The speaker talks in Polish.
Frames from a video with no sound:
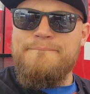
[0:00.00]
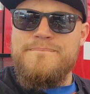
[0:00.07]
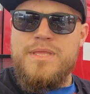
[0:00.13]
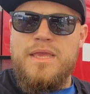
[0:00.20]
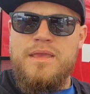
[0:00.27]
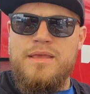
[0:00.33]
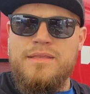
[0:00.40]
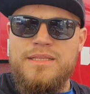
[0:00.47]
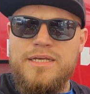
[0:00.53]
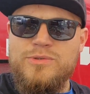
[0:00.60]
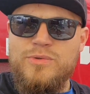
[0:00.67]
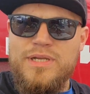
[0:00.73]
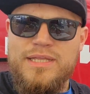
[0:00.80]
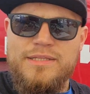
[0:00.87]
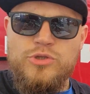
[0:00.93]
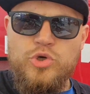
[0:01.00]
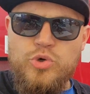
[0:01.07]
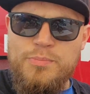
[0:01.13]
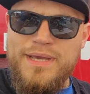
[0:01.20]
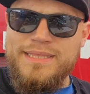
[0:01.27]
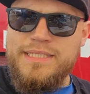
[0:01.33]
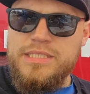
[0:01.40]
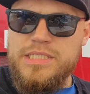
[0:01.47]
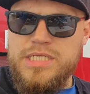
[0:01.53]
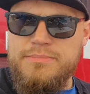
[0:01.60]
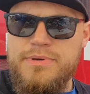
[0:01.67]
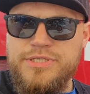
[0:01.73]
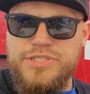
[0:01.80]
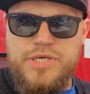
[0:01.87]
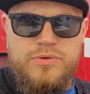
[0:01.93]
E, na które dokumenty
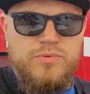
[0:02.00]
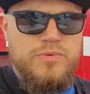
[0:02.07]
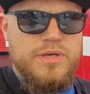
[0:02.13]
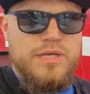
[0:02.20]
trzeba się,